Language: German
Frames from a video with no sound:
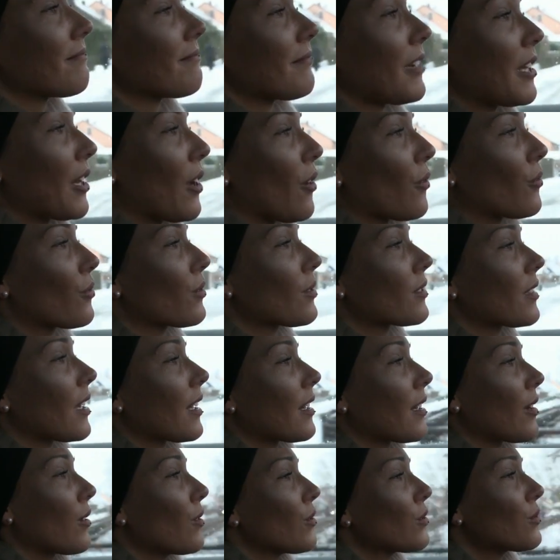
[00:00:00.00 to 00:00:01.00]
meine Autos
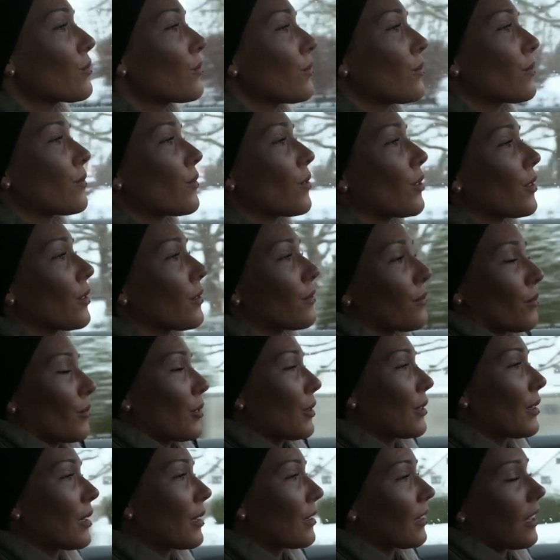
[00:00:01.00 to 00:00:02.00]
gerne raussuchen wollen und
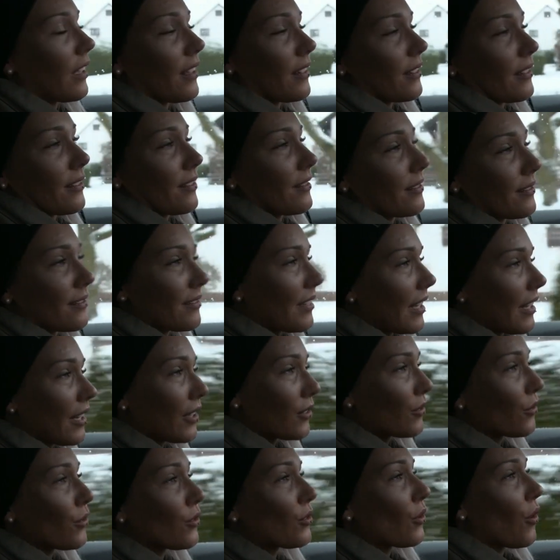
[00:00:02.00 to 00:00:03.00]
möchte dann, dann
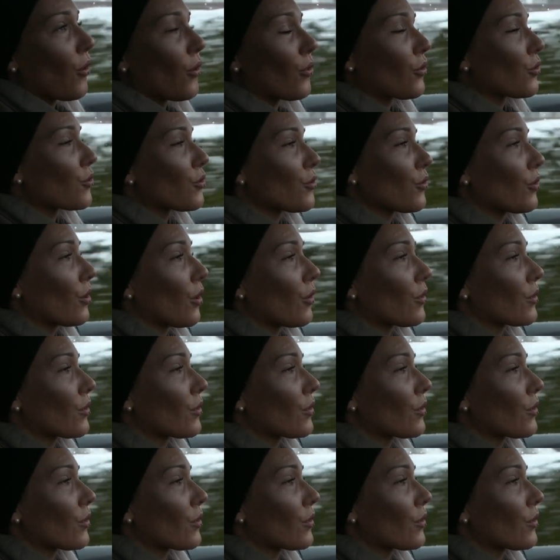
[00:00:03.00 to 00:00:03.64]
natürlich auch ein schön